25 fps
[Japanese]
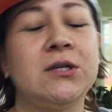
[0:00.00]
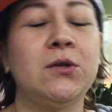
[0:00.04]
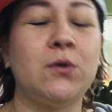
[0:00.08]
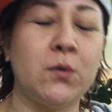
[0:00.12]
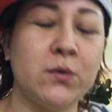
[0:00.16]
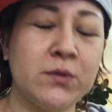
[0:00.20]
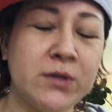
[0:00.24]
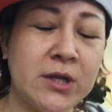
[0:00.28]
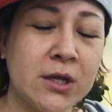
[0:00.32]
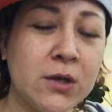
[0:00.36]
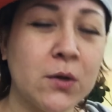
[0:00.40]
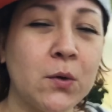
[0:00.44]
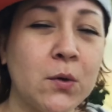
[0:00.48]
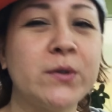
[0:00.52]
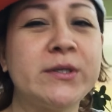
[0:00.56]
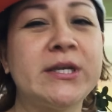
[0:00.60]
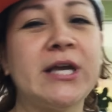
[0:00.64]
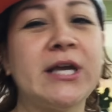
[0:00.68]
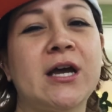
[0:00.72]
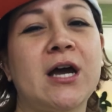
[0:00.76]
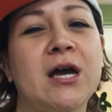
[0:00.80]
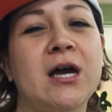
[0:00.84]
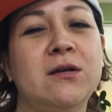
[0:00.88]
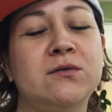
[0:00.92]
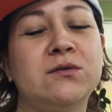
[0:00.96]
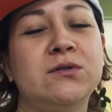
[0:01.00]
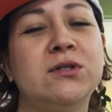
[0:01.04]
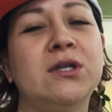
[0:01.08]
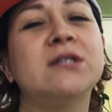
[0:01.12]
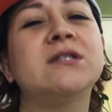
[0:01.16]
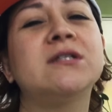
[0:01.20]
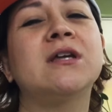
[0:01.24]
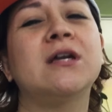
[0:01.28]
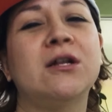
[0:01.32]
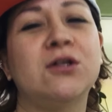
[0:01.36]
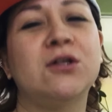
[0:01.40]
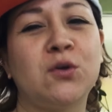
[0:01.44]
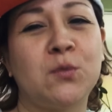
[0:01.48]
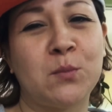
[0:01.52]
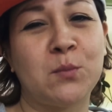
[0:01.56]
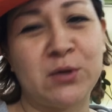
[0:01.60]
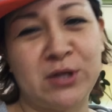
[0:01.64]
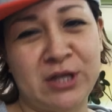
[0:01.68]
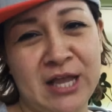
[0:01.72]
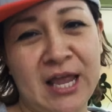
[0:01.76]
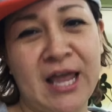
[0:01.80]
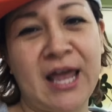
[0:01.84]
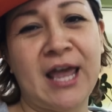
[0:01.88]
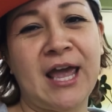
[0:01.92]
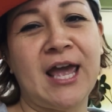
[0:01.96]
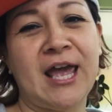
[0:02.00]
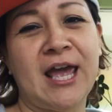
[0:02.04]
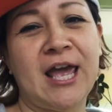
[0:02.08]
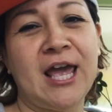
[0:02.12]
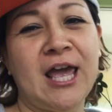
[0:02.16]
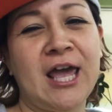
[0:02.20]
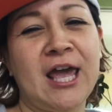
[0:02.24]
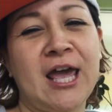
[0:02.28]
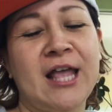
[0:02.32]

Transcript: いろんな教材があるんですけれどもね、